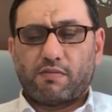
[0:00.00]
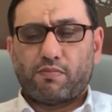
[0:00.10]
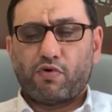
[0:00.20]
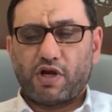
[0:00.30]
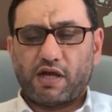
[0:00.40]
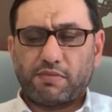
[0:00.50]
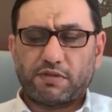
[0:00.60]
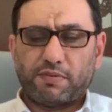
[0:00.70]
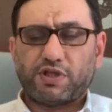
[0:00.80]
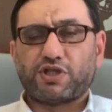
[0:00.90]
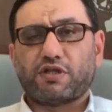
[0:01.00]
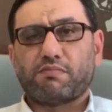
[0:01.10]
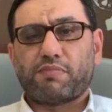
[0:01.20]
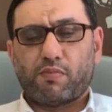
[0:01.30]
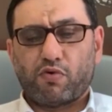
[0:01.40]
более
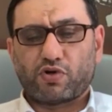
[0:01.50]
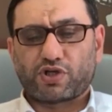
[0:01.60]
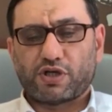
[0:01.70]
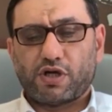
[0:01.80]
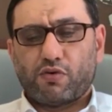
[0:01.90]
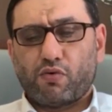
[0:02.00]
обеспеченным побольше.